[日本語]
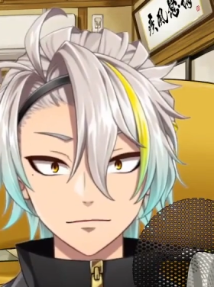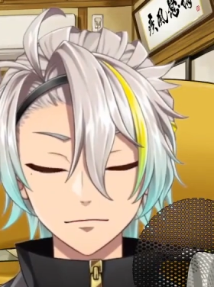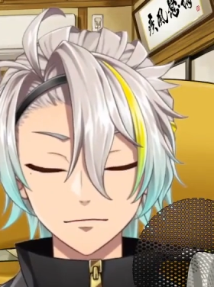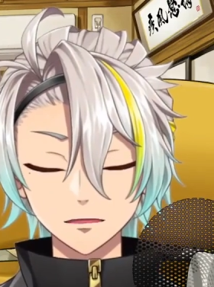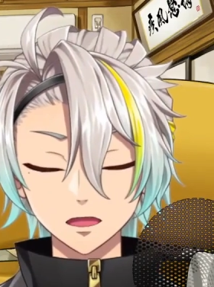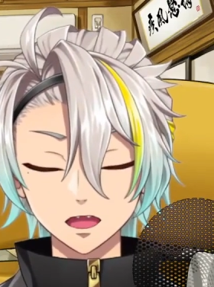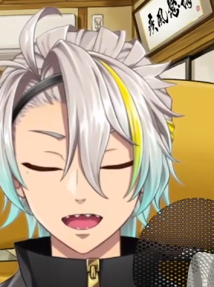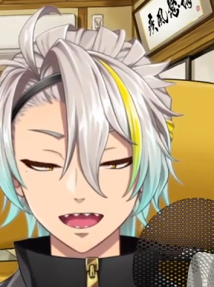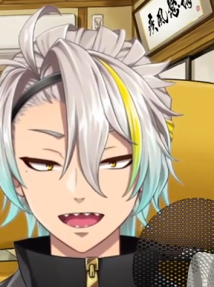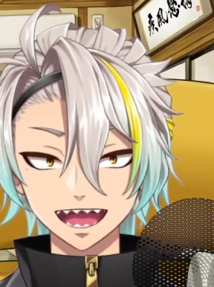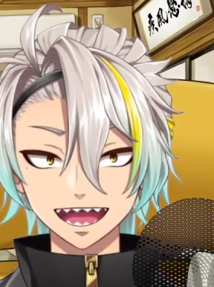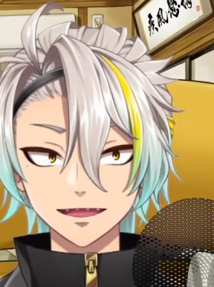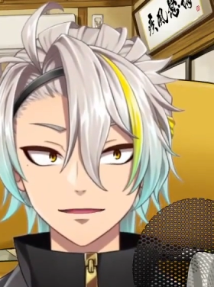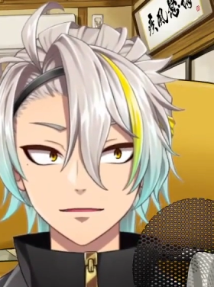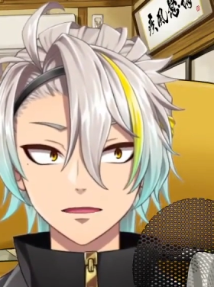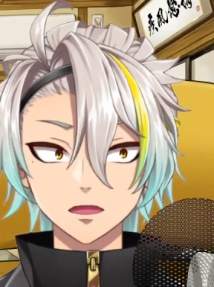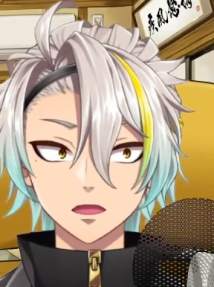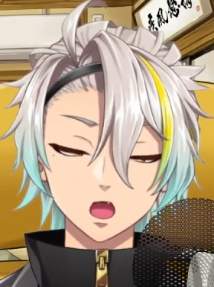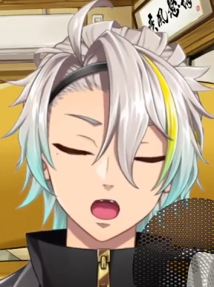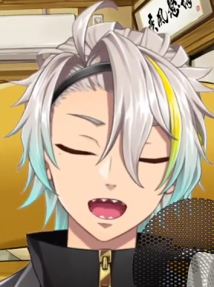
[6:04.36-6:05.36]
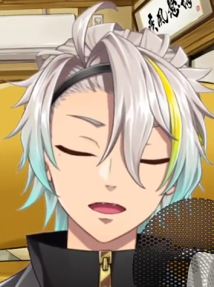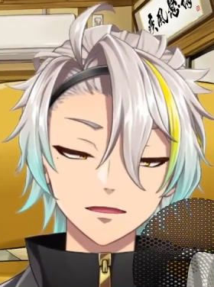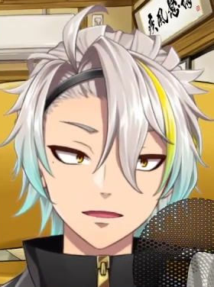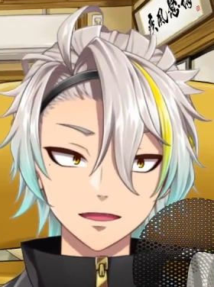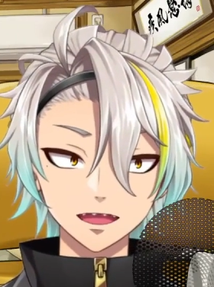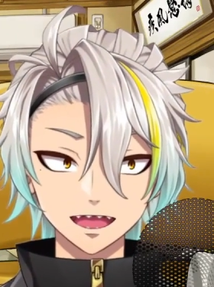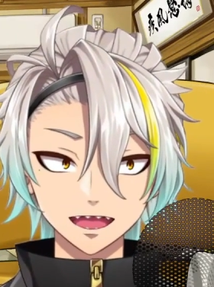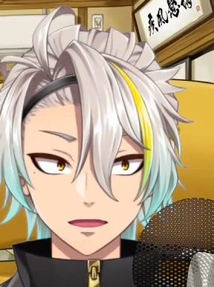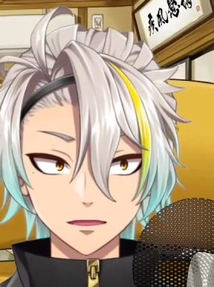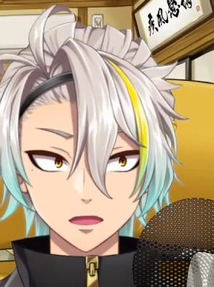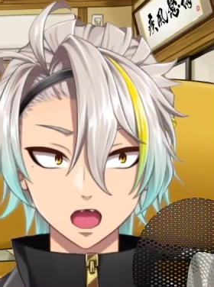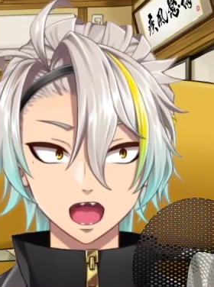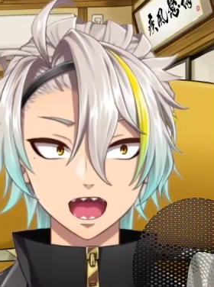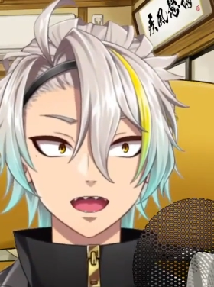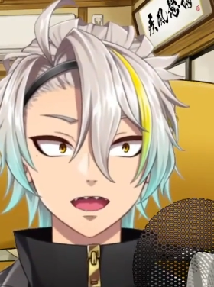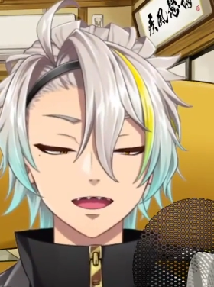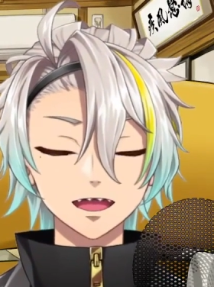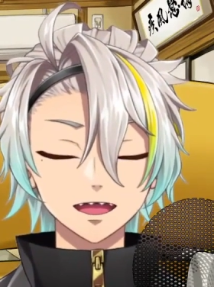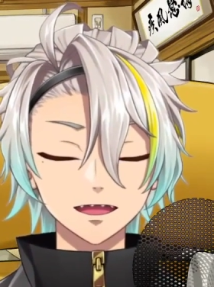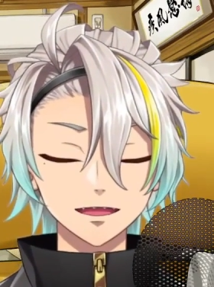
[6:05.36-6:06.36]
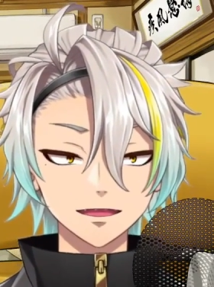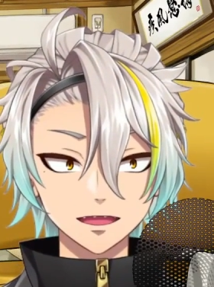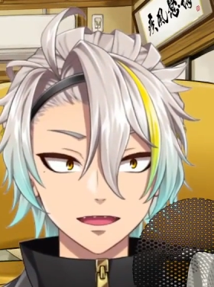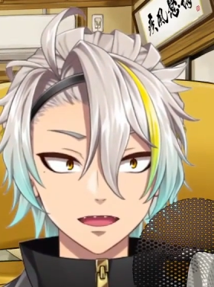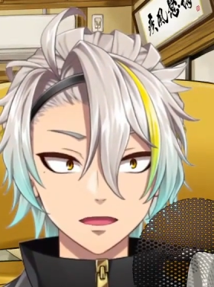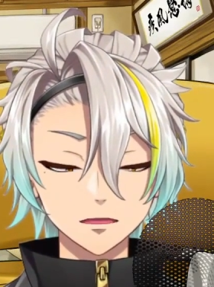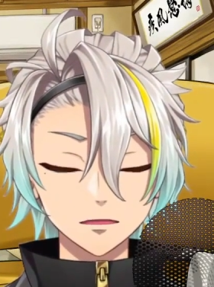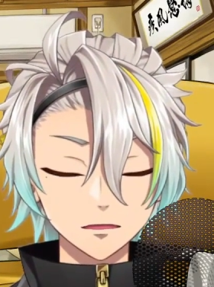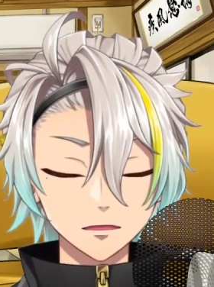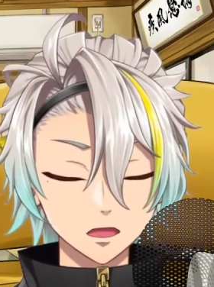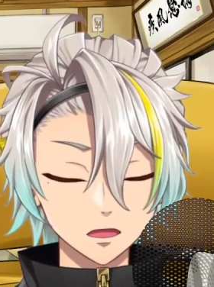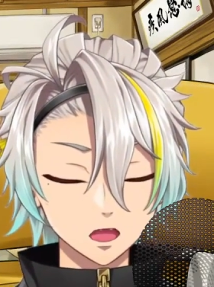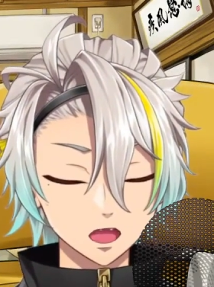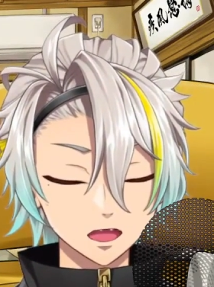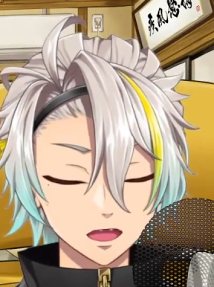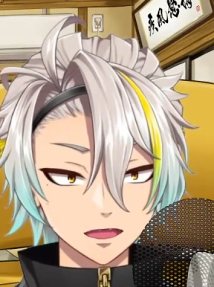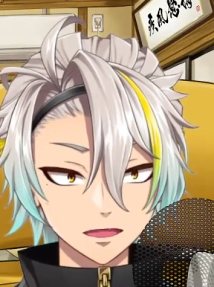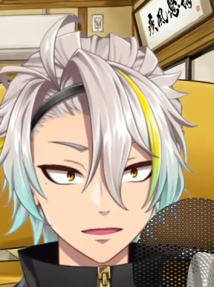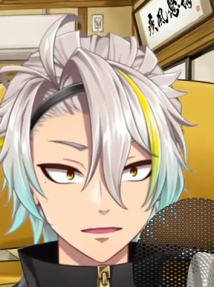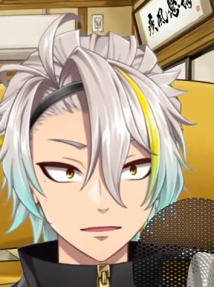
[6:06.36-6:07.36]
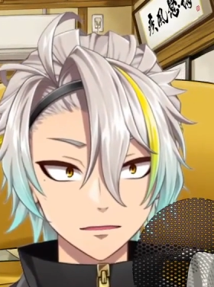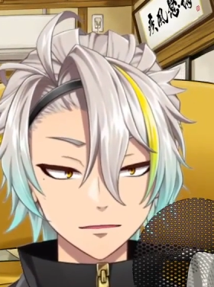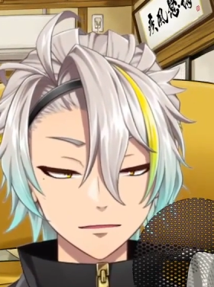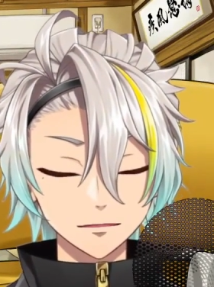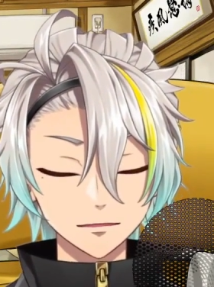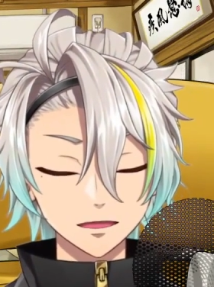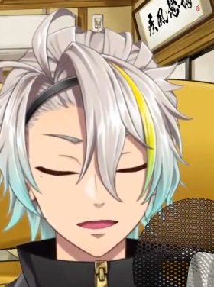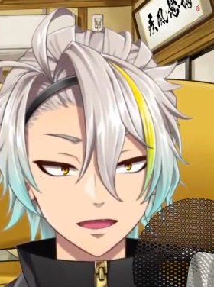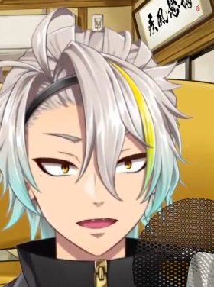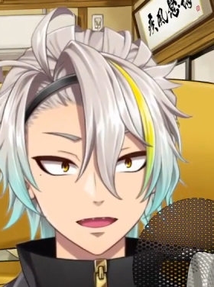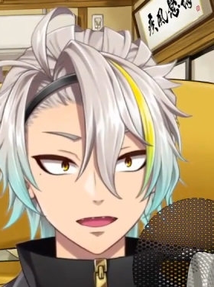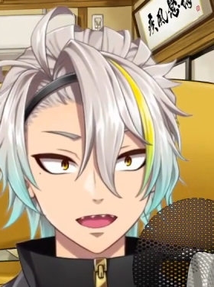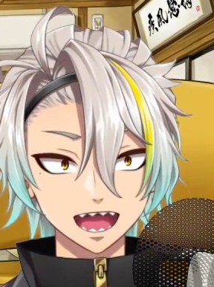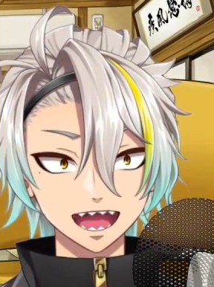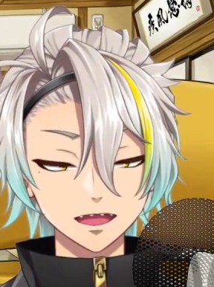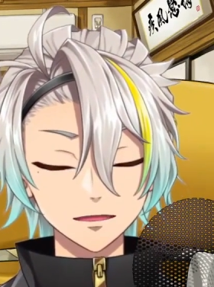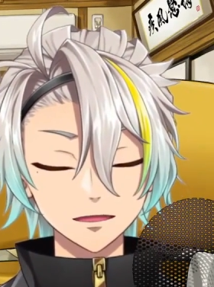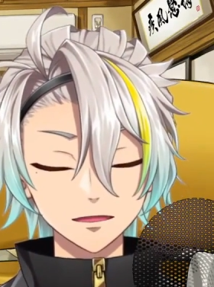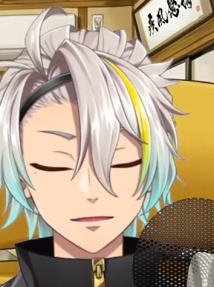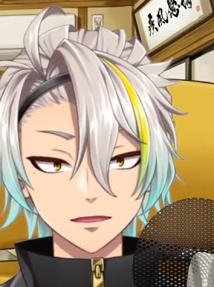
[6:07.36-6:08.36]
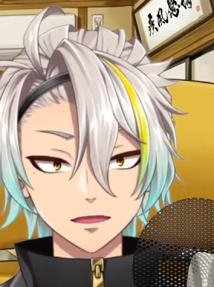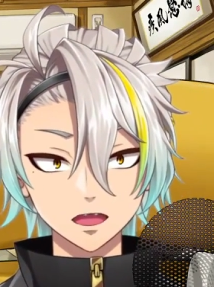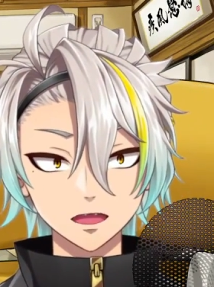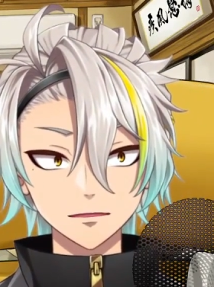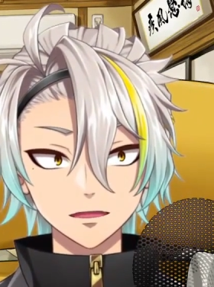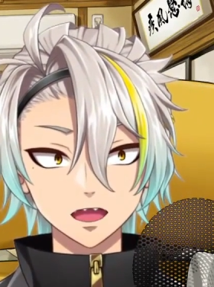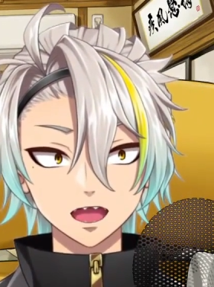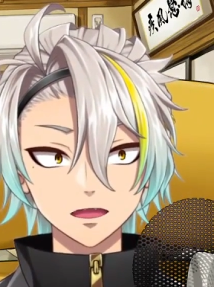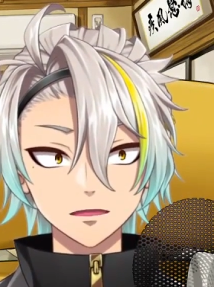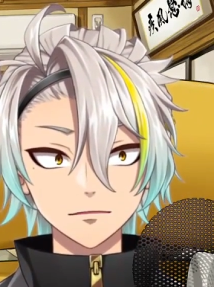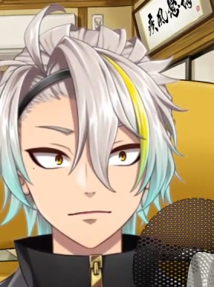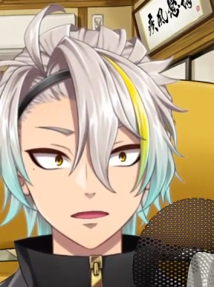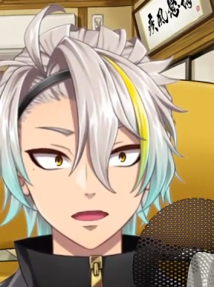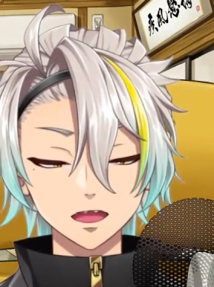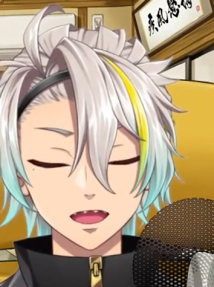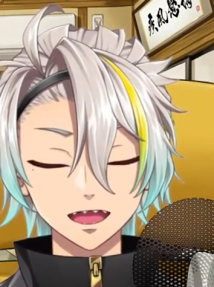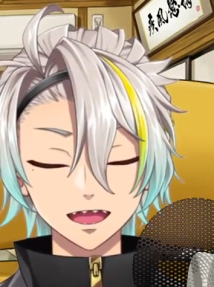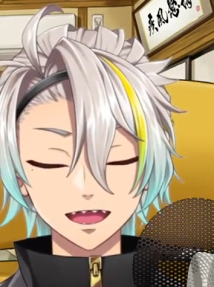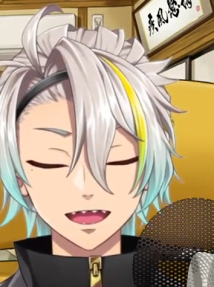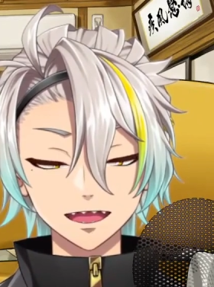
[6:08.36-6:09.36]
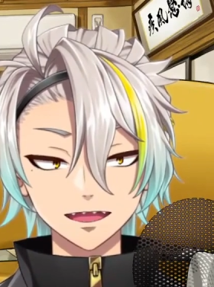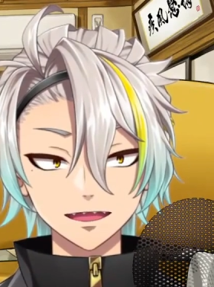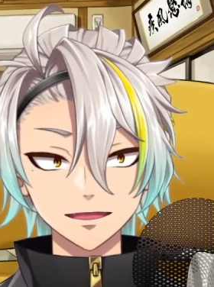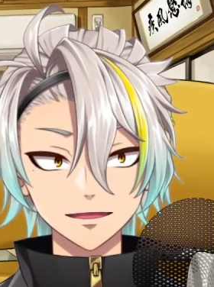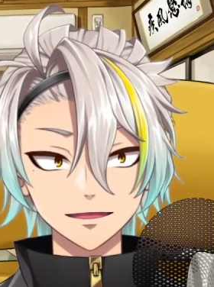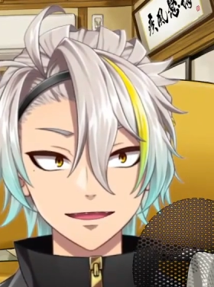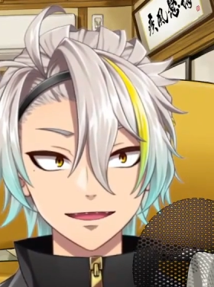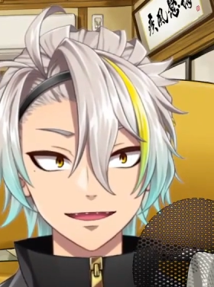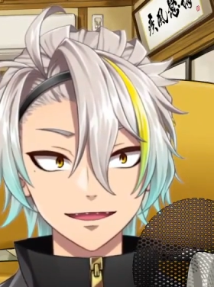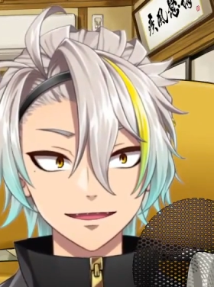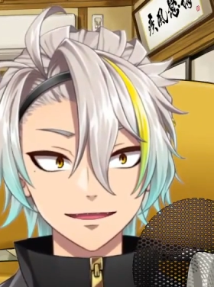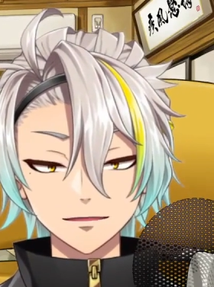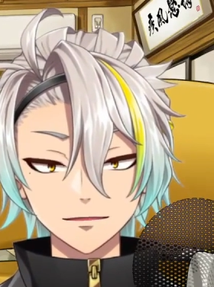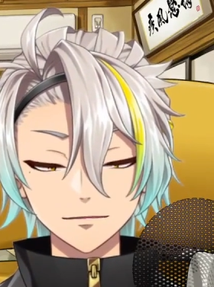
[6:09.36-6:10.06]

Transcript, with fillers: この1回無料券みたいなくれはって、でもそんなん悪いですよ、つって。いや、でも急いでるんやろって、いいいいっつって。